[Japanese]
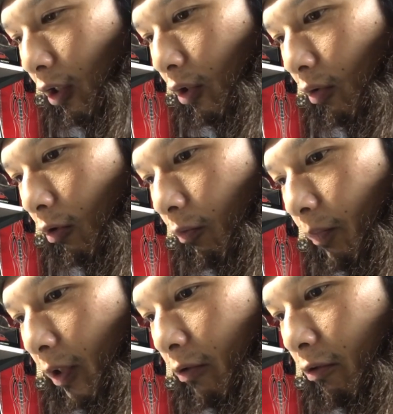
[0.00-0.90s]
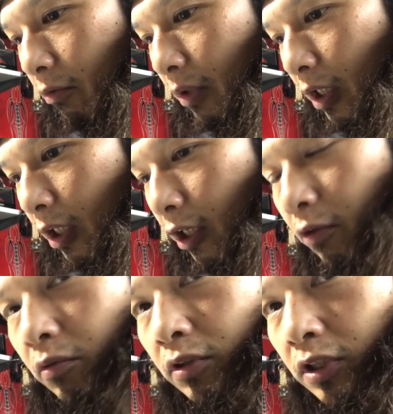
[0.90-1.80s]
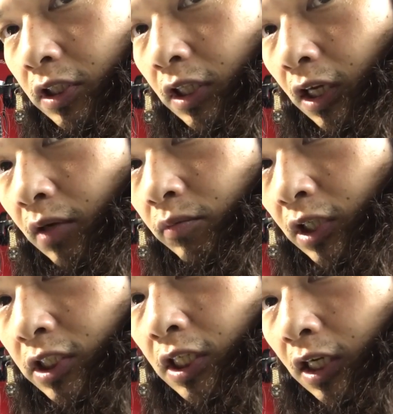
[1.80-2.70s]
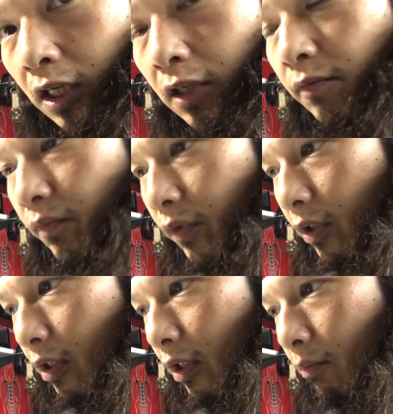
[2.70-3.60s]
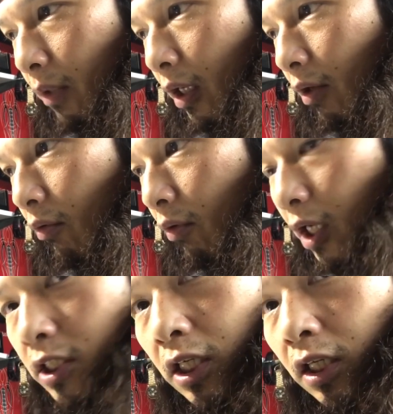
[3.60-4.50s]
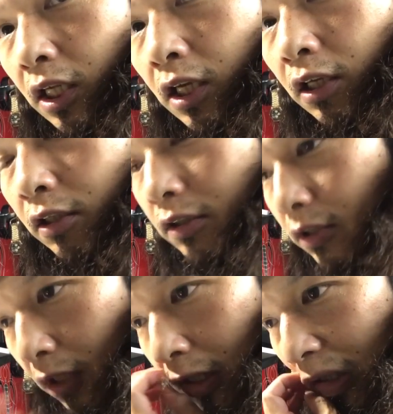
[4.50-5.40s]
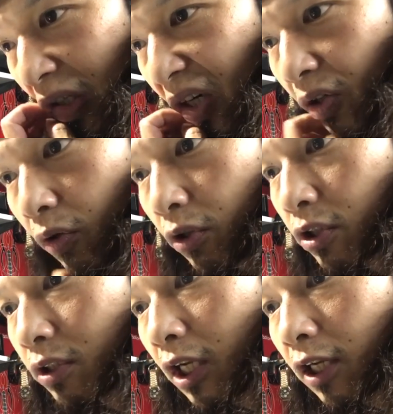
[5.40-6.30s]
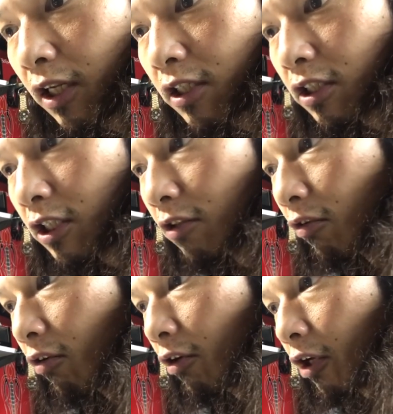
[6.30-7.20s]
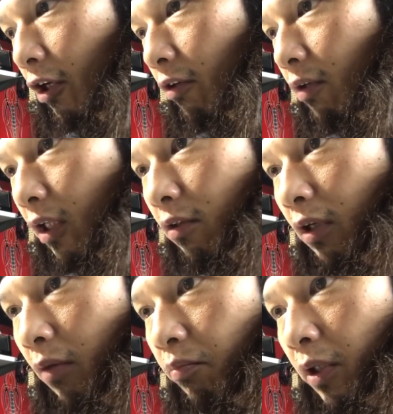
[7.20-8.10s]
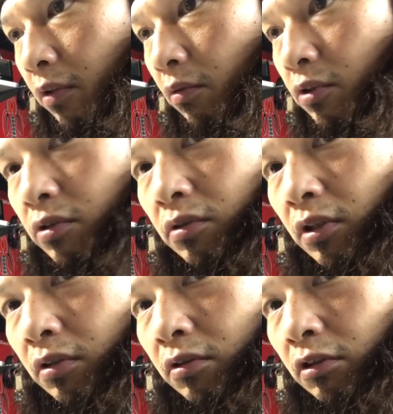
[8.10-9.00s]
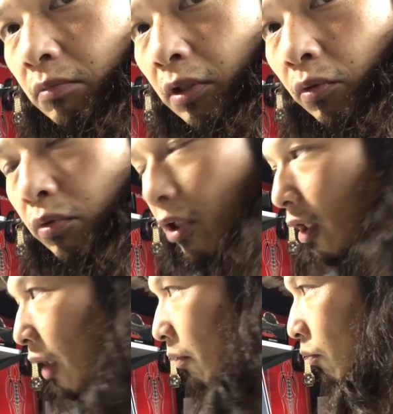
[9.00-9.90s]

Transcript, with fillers: ヨーロッパの車が結構好きで昔から。でまあ親父がね1967年式のフィアット850っていう車乗ってた